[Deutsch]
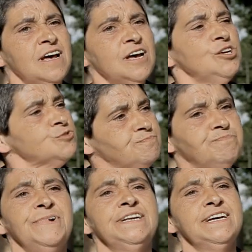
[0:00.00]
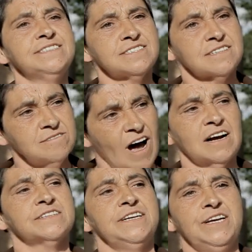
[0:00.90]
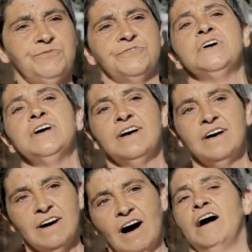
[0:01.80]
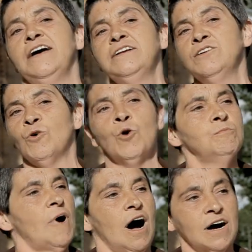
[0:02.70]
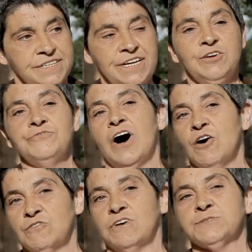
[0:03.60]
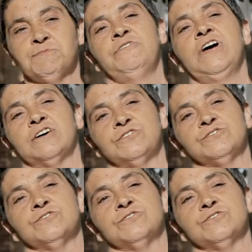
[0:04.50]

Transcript: Ich bin jetzt aktiv rein, um aktiv auch was bewirken zu